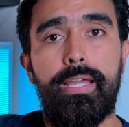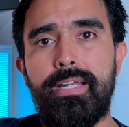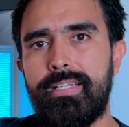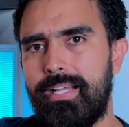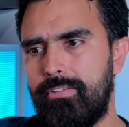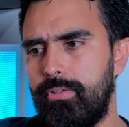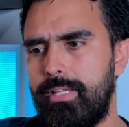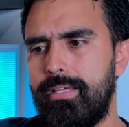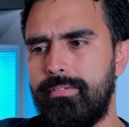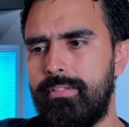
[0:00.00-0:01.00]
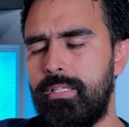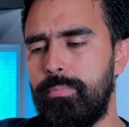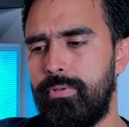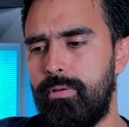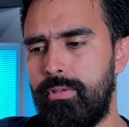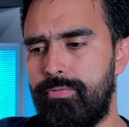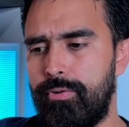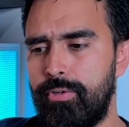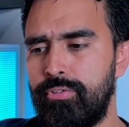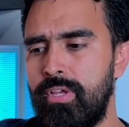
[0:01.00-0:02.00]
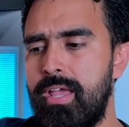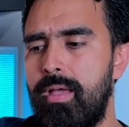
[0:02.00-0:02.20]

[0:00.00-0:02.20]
En el caso de este tipo de audífonos,